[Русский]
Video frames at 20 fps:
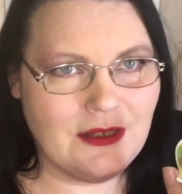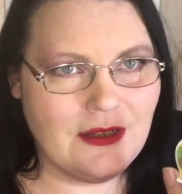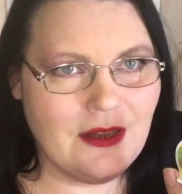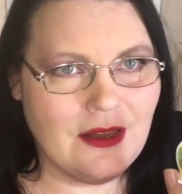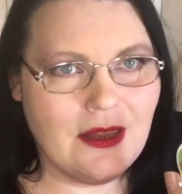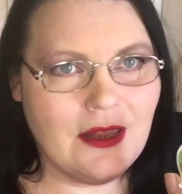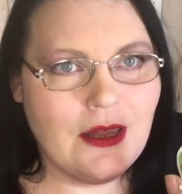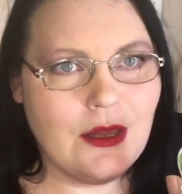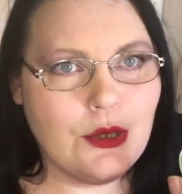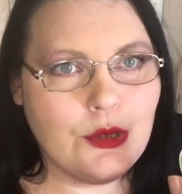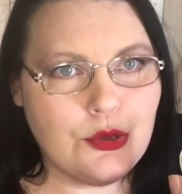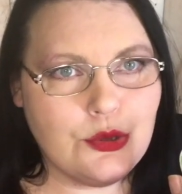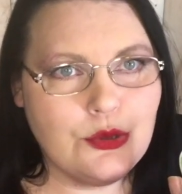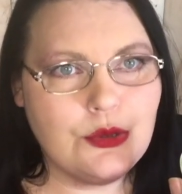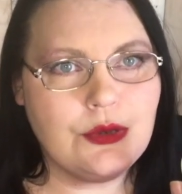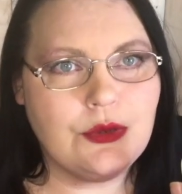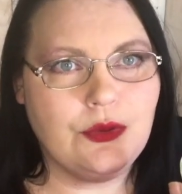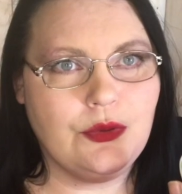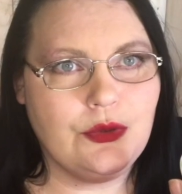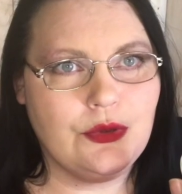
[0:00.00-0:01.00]
Это
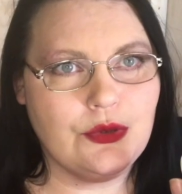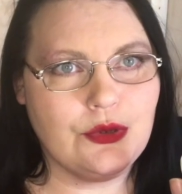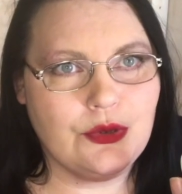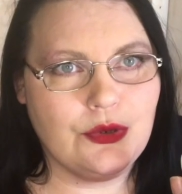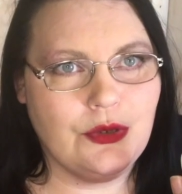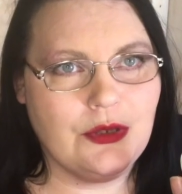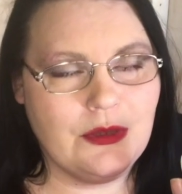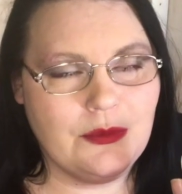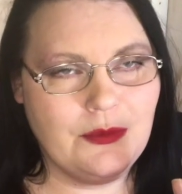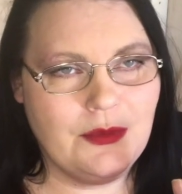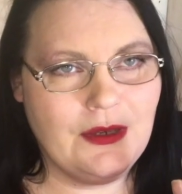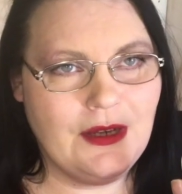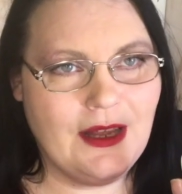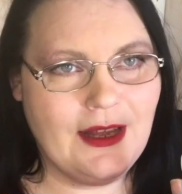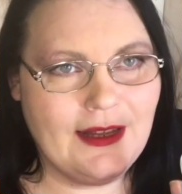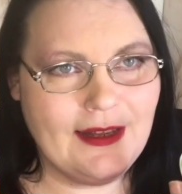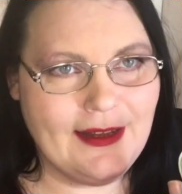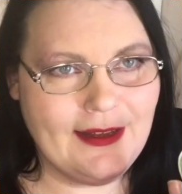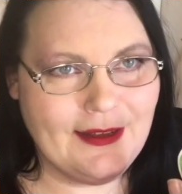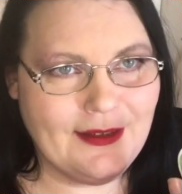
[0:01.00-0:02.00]
чувствуется, что это были
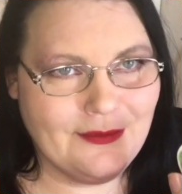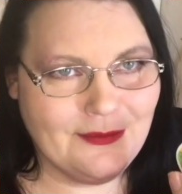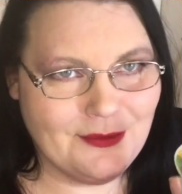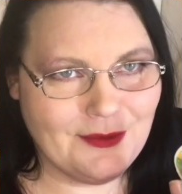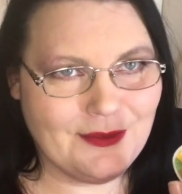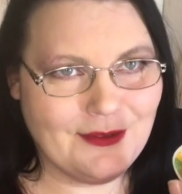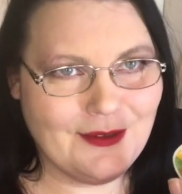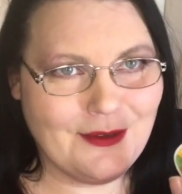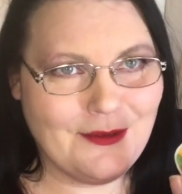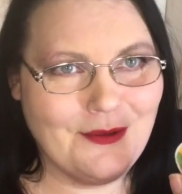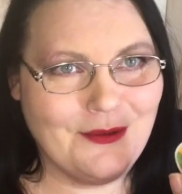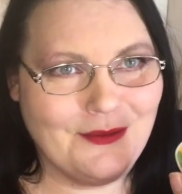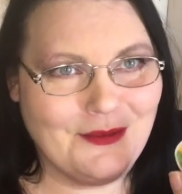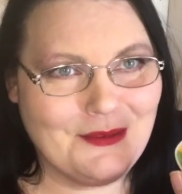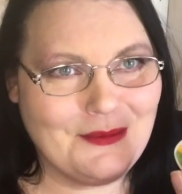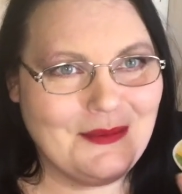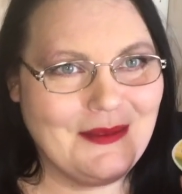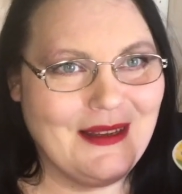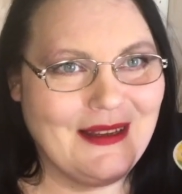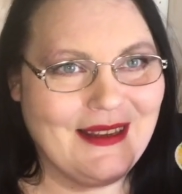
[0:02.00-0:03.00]
орехи. Вот в таком
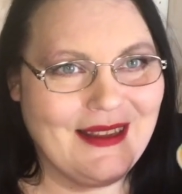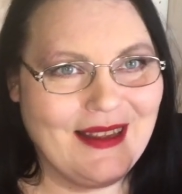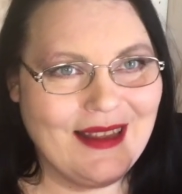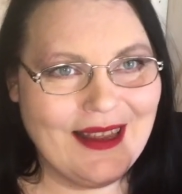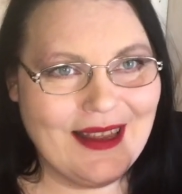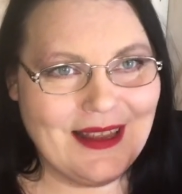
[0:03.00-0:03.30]
вот плане.